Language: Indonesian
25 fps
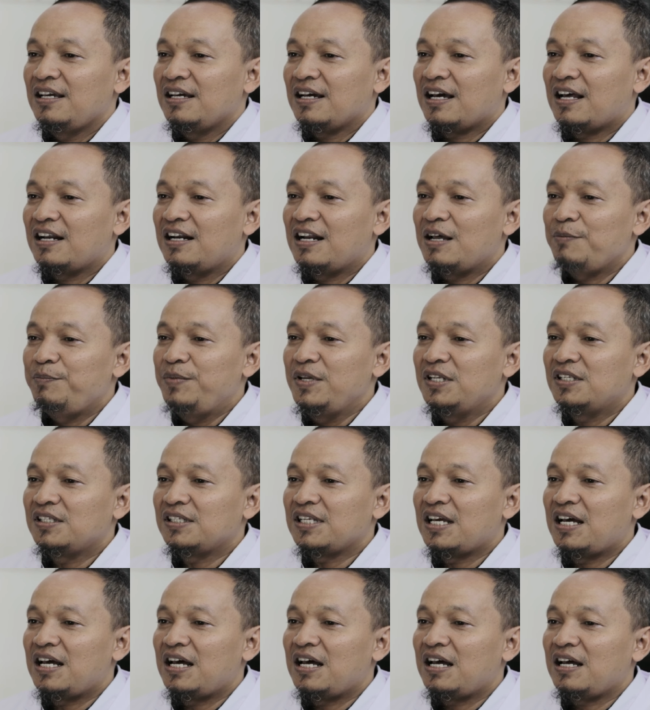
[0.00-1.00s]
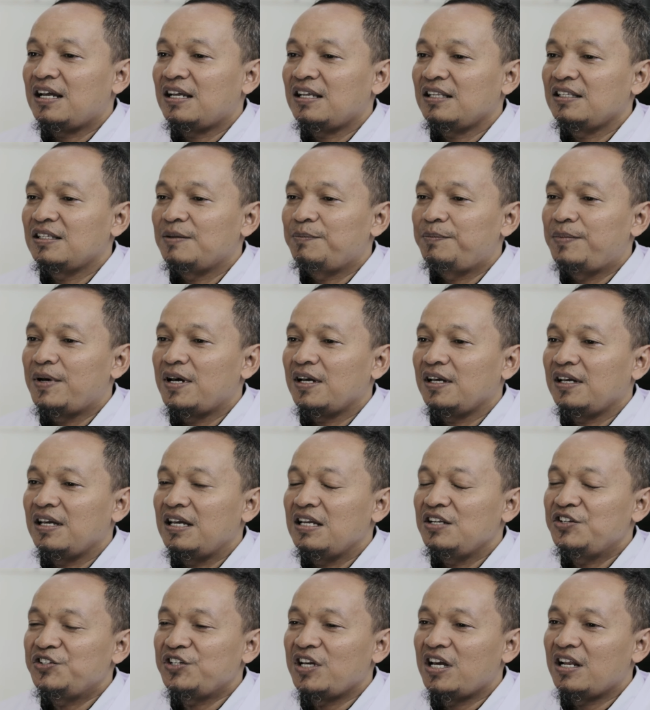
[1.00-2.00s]
karena bisa sebagai
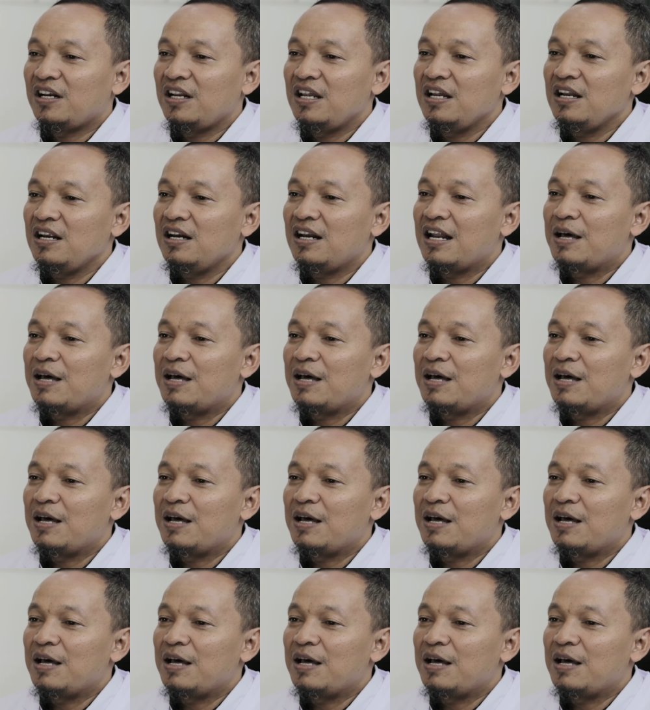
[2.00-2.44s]
sharing